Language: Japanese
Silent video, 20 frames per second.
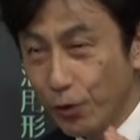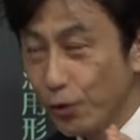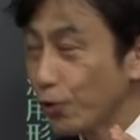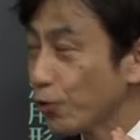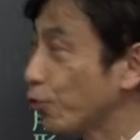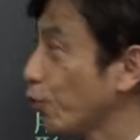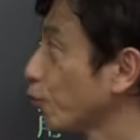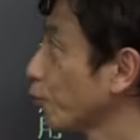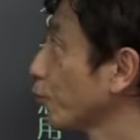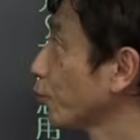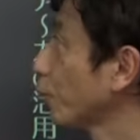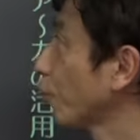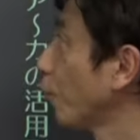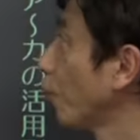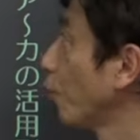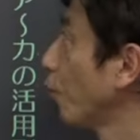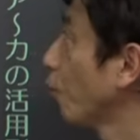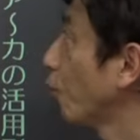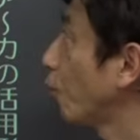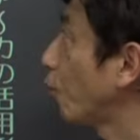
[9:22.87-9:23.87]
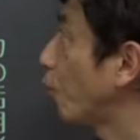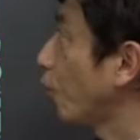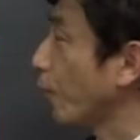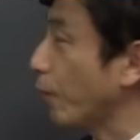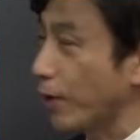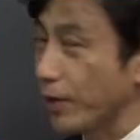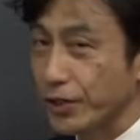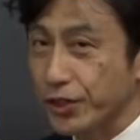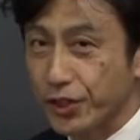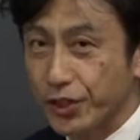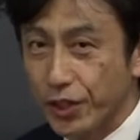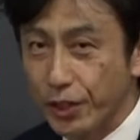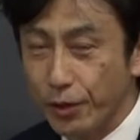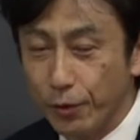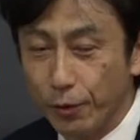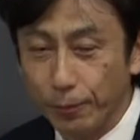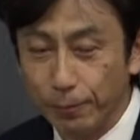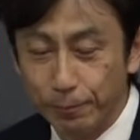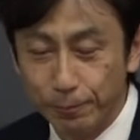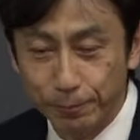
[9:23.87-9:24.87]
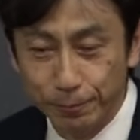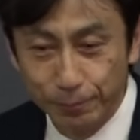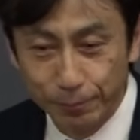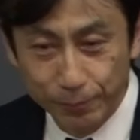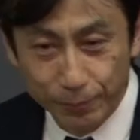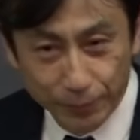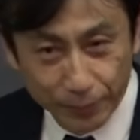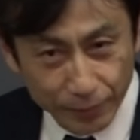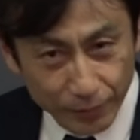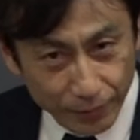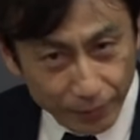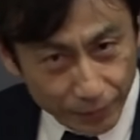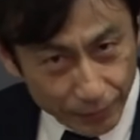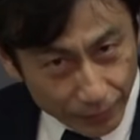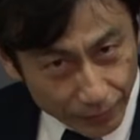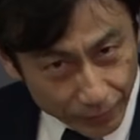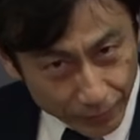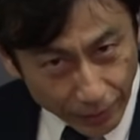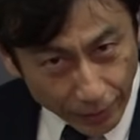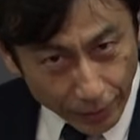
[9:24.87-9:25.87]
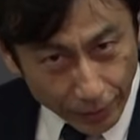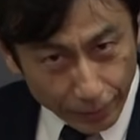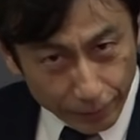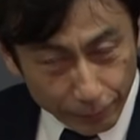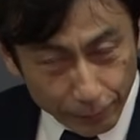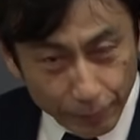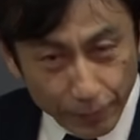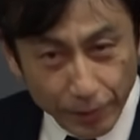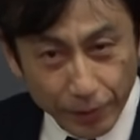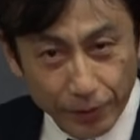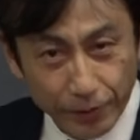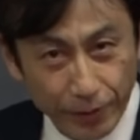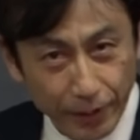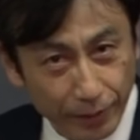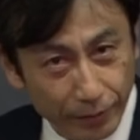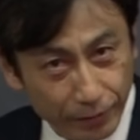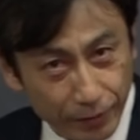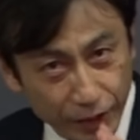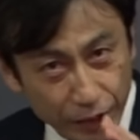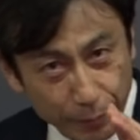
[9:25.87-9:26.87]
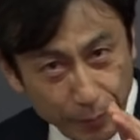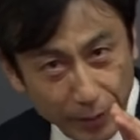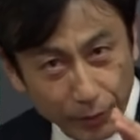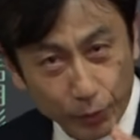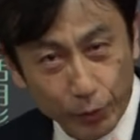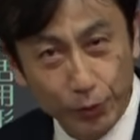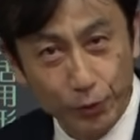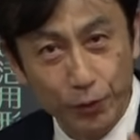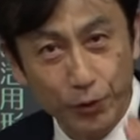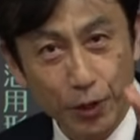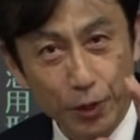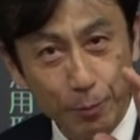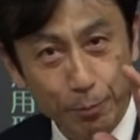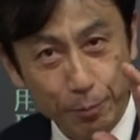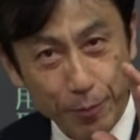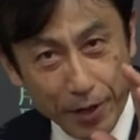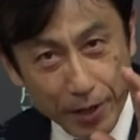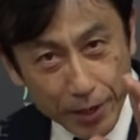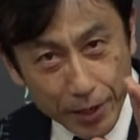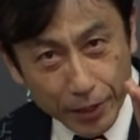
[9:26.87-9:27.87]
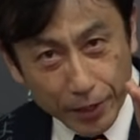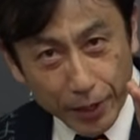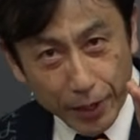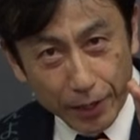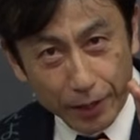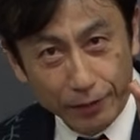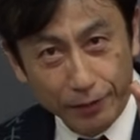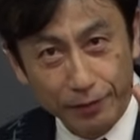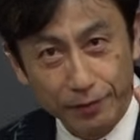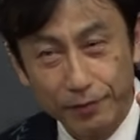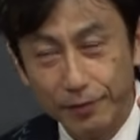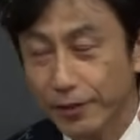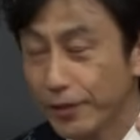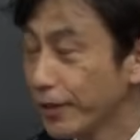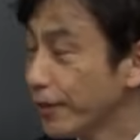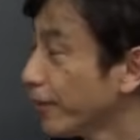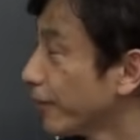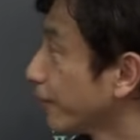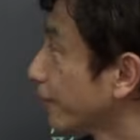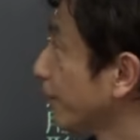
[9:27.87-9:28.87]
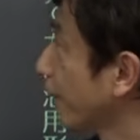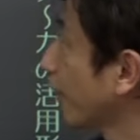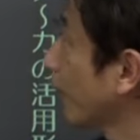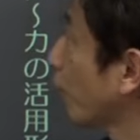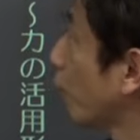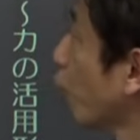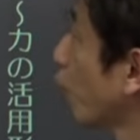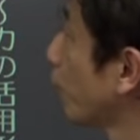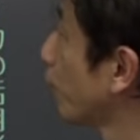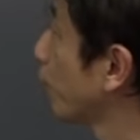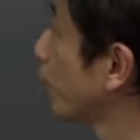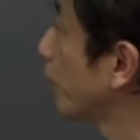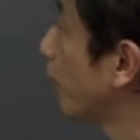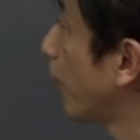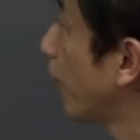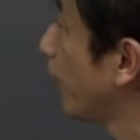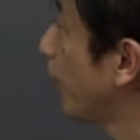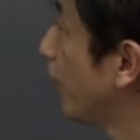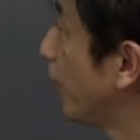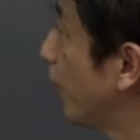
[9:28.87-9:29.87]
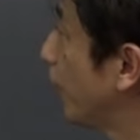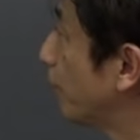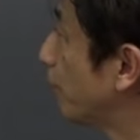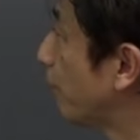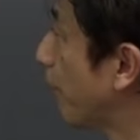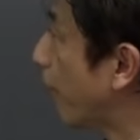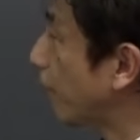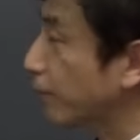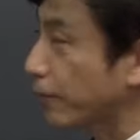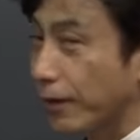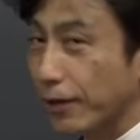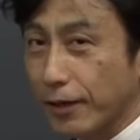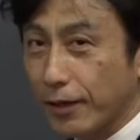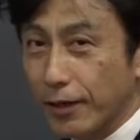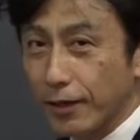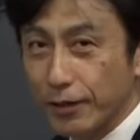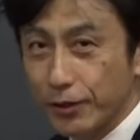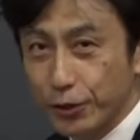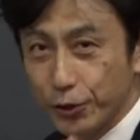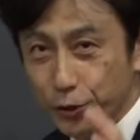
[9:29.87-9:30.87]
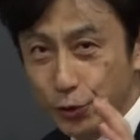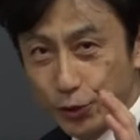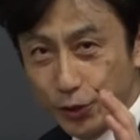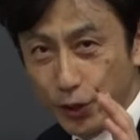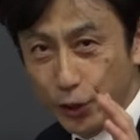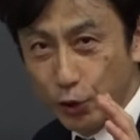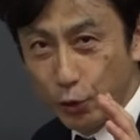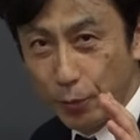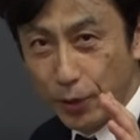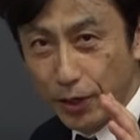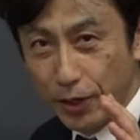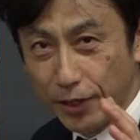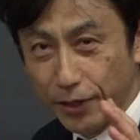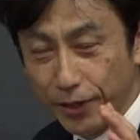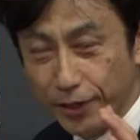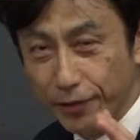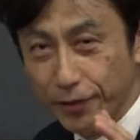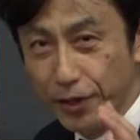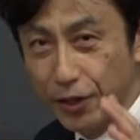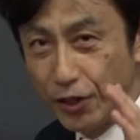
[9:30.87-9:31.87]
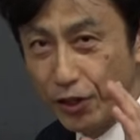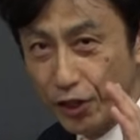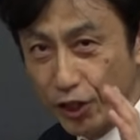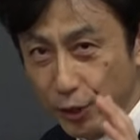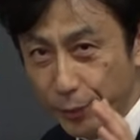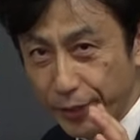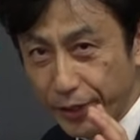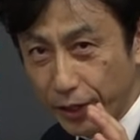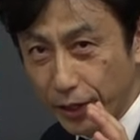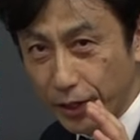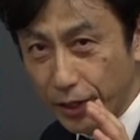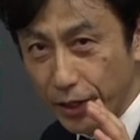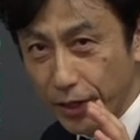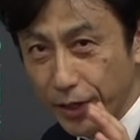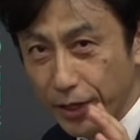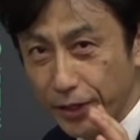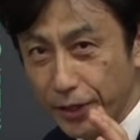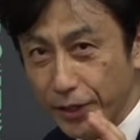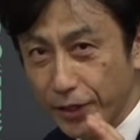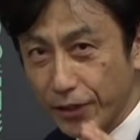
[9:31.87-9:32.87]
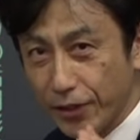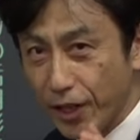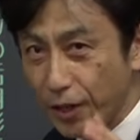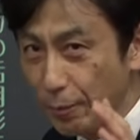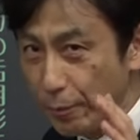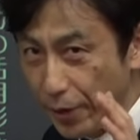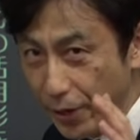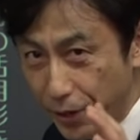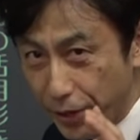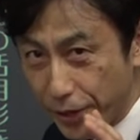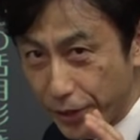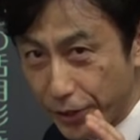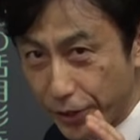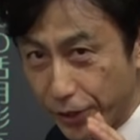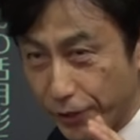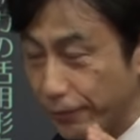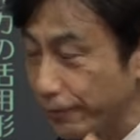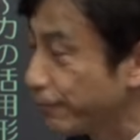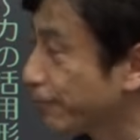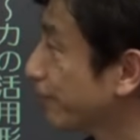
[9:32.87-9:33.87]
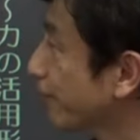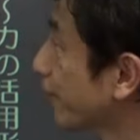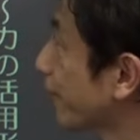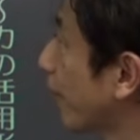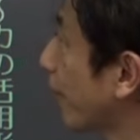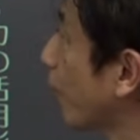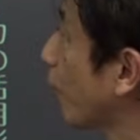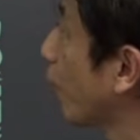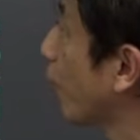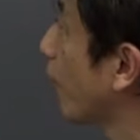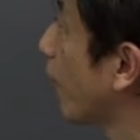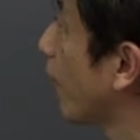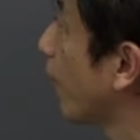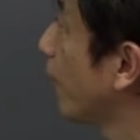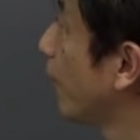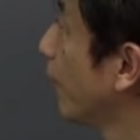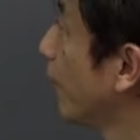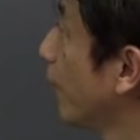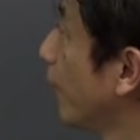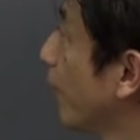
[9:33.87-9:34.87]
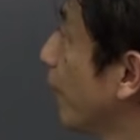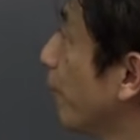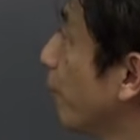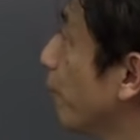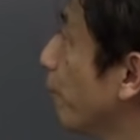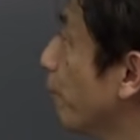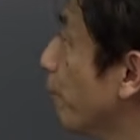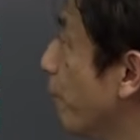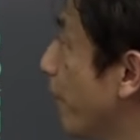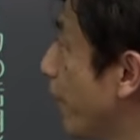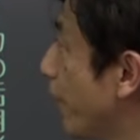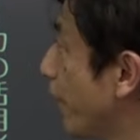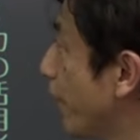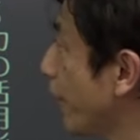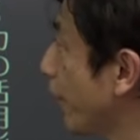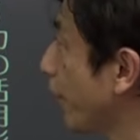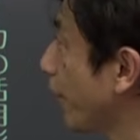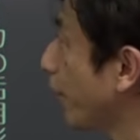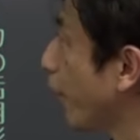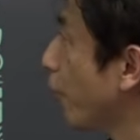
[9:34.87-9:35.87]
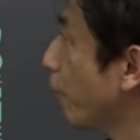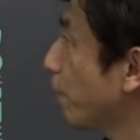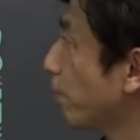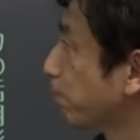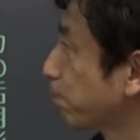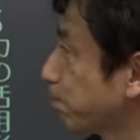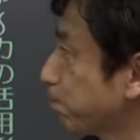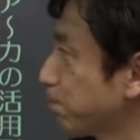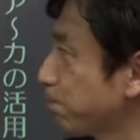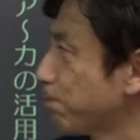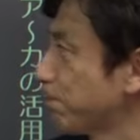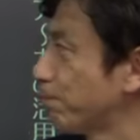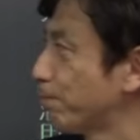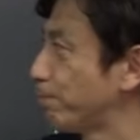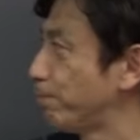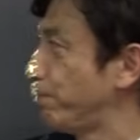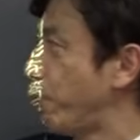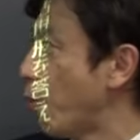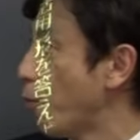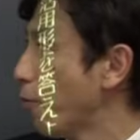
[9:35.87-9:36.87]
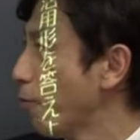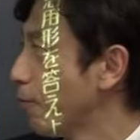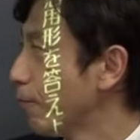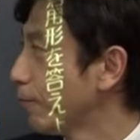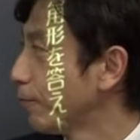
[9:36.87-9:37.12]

そうするとこれは知りをけれ、蹴ってしまえという命令形なんです。だからこの部分は丸だから修止形と思わないで、意味から考えていって命令している。だからこれは命令形だよ。ポン。